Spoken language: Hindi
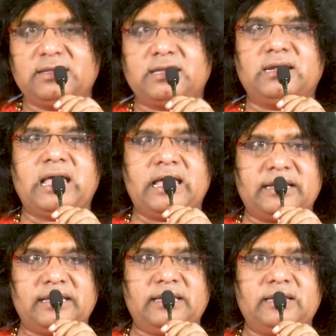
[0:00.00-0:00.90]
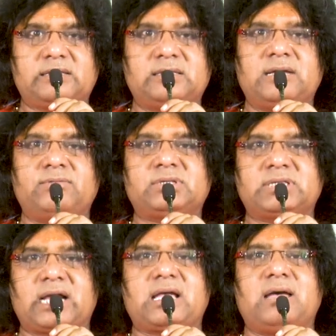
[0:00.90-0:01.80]
कि नारी तब
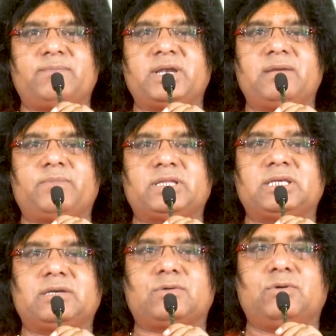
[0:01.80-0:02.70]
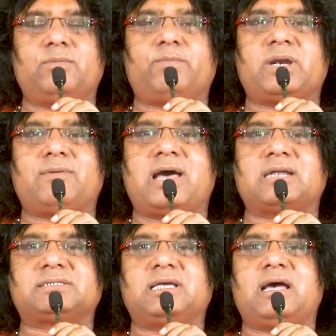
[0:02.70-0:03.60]
तक अपने पति को
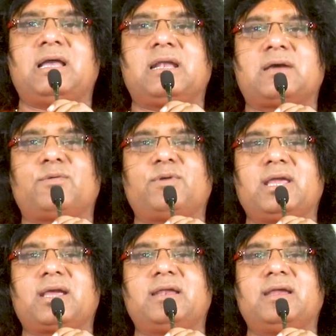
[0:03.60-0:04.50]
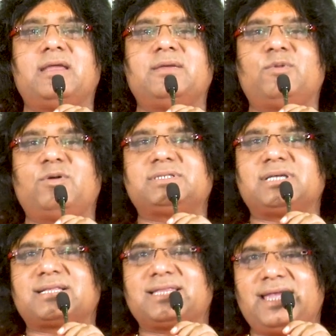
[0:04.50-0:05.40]
परिवार से अलग होने के लिए नहीं बोल
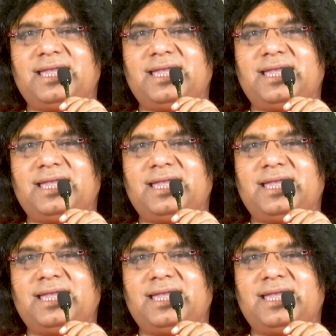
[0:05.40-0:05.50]
सकती